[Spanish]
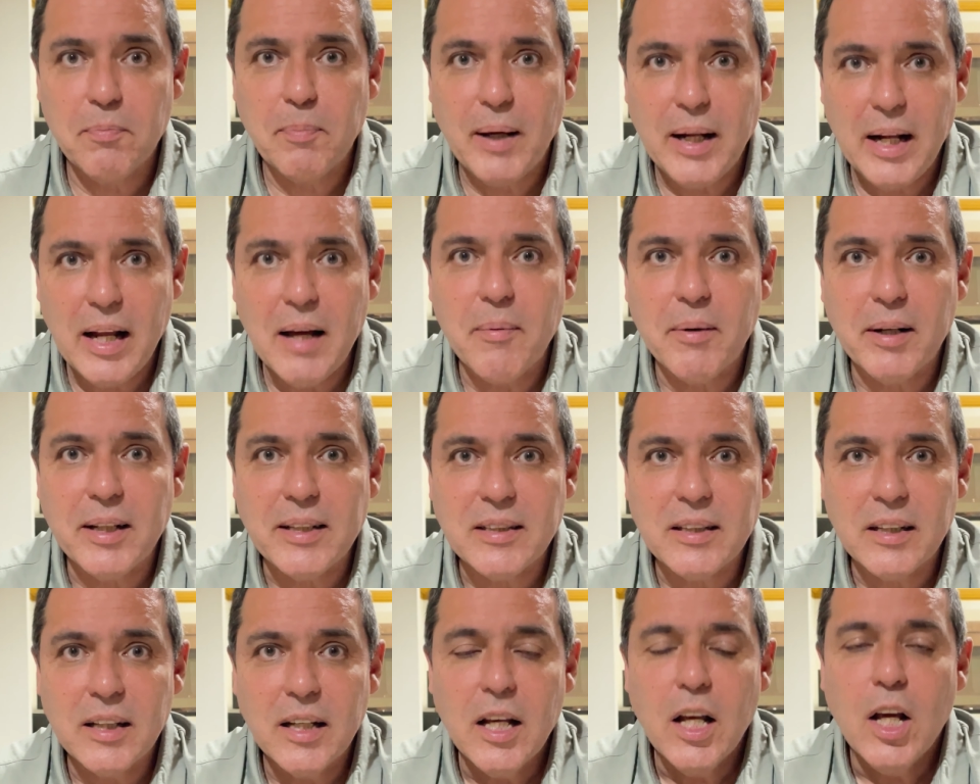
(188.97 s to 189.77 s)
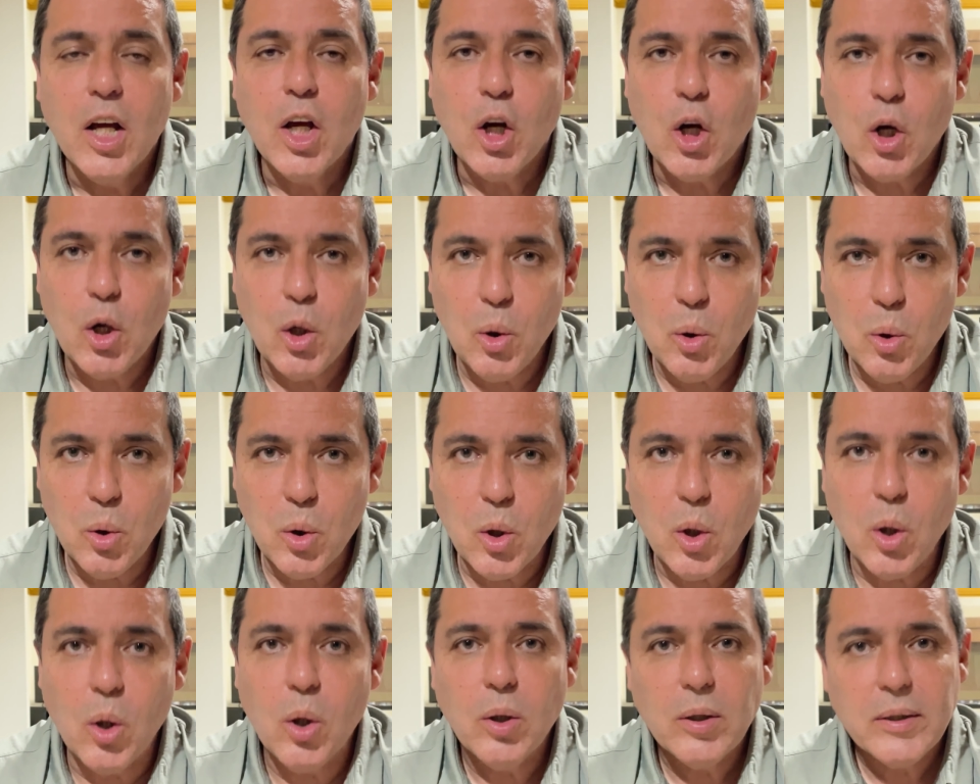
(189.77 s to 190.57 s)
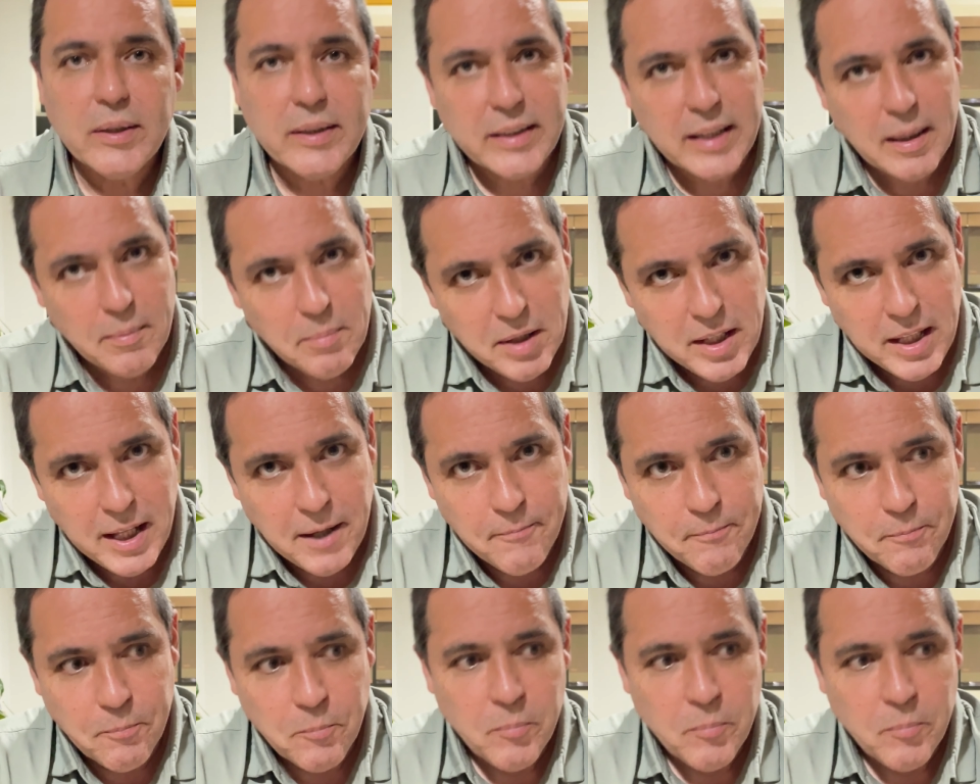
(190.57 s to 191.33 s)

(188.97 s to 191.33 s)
palabras, glucosamina.